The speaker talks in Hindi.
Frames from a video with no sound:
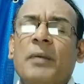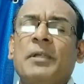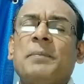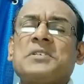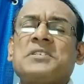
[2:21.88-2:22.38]

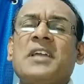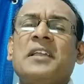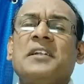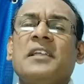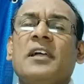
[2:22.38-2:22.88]
आपकी
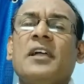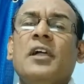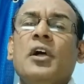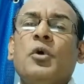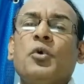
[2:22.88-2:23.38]
पर्सनालिटी है
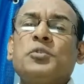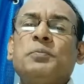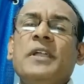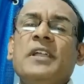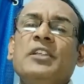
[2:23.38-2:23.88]
उस
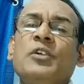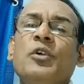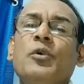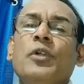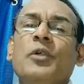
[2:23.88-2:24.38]
पर यदि
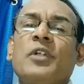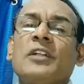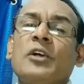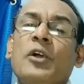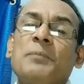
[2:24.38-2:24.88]
कोई उंगली
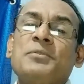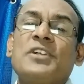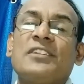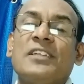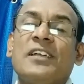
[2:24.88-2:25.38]
उठाता है और आप
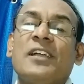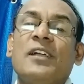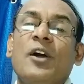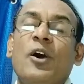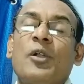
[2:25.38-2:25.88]
चिढ़ते हैं
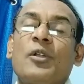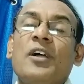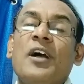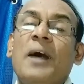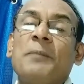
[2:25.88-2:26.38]

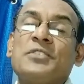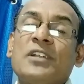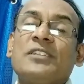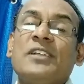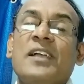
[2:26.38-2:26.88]
और आप
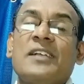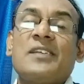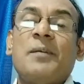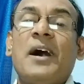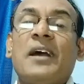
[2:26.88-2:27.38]
चिढ़ते हैं
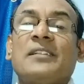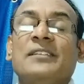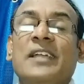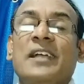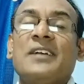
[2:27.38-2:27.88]
ऐसा बाहर
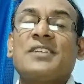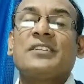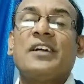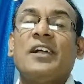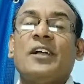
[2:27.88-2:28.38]
देखा
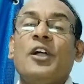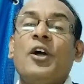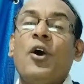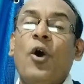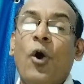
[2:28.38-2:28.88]
जाता है
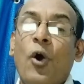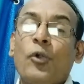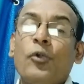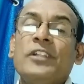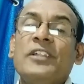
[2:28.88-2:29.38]

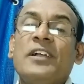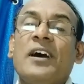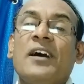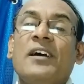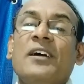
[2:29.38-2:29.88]
औरों ने देखा